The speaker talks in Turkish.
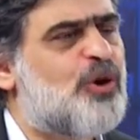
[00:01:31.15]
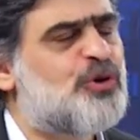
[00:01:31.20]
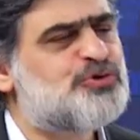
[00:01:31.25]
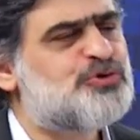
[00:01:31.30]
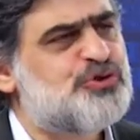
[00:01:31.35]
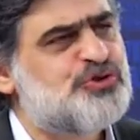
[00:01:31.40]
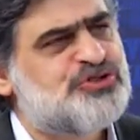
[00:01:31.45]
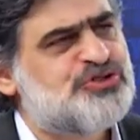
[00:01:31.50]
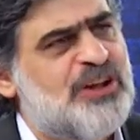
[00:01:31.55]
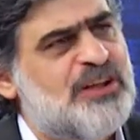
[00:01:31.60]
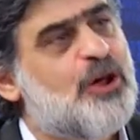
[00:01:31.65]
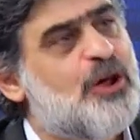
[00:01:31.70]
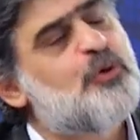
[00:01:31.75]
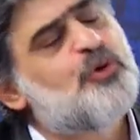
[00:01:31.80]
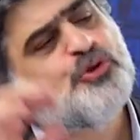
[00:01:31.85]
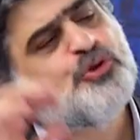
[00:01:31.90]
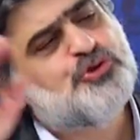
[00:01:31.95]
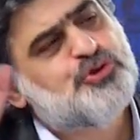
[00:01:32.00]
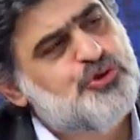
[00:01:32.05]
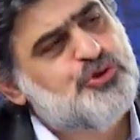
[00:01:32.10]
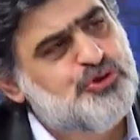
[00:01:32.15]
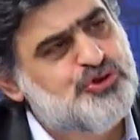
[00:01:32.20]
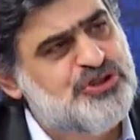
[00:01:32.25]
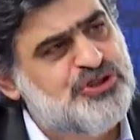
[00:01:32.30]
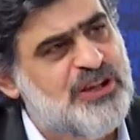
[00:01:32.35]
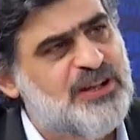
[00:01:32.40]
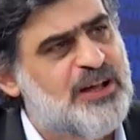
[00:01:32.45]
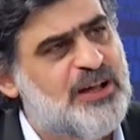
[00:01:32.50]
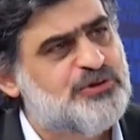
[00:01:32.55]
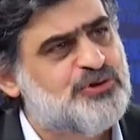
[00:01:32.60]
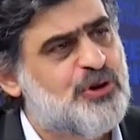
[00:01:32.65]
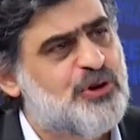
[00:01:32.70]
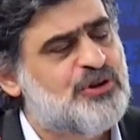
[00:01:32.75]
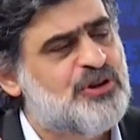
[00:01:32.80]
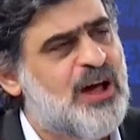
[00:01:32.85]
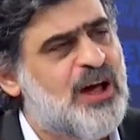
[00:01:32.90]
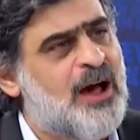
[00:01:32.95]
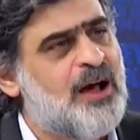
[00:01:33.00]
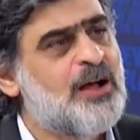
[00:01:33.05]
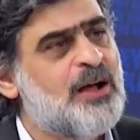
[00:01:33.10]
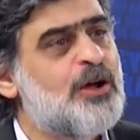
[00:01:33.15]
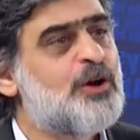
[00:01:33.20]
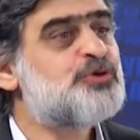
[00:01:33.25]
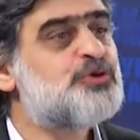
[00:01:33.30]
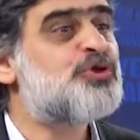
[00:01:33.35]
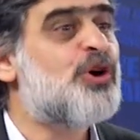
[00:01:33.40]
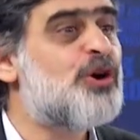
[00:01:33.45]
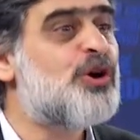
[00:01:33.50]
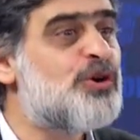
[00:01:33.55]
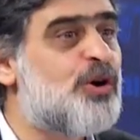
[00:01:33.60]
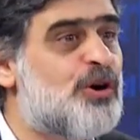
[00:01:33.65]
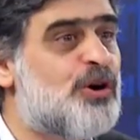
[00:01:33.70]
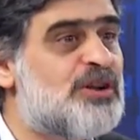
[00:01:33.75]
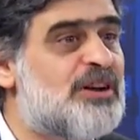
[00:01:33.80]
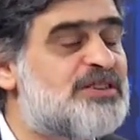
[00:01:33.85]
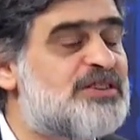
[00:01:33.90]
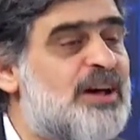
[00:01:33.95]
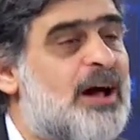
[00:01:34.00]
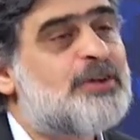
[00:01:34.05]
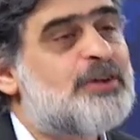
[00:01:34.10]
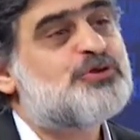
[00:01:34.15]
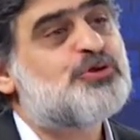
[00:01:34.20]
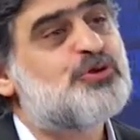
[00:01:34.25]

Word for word: 30 sene, 300 sene sonra şöyle olacak,